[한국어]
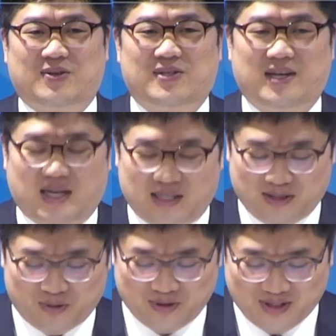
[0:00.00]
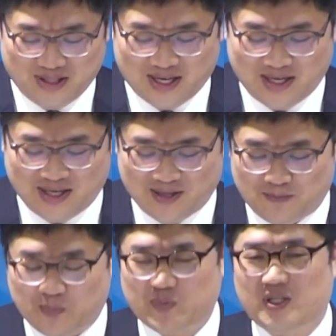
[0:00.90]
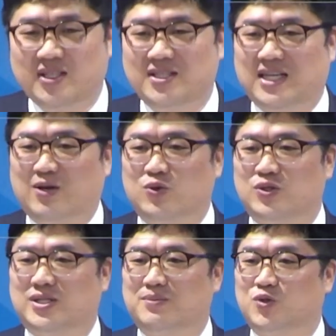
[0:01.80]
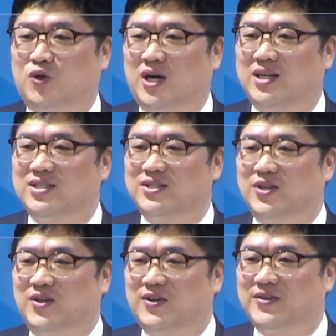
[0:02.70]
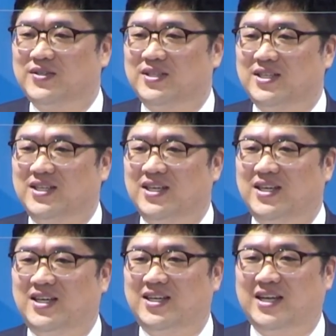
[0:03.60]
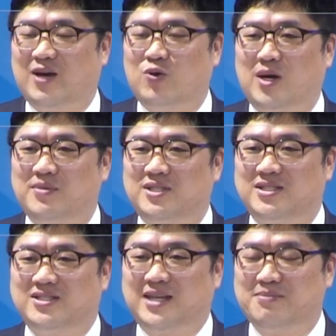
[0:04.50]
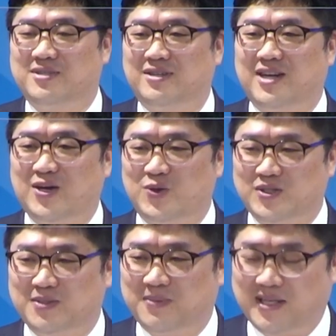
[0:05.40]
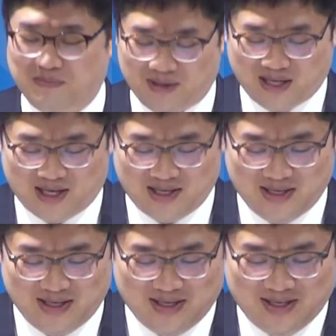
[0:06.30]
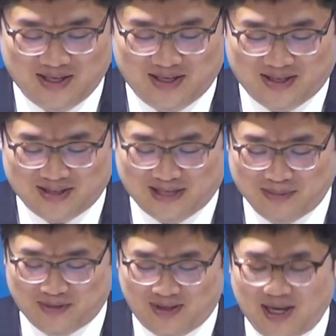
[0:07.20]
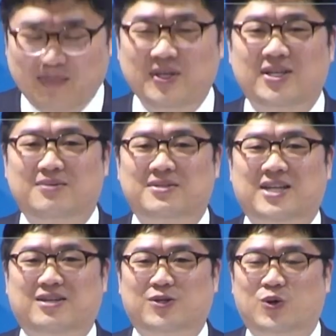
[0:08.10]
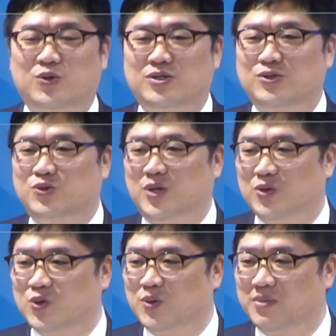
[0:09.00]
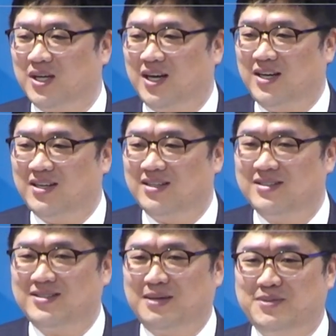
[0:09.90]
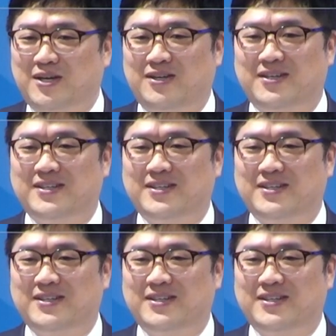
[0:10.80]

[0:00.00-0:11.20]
생각하실 수 있는데 저는 야구를 참 좋아하거든요. 특히 야구하면 저는 삼성 라이온즈 팬입니다. 어, 삼성 하면 여러분 딱 떠오른 선수가 누구입니까? 삼성.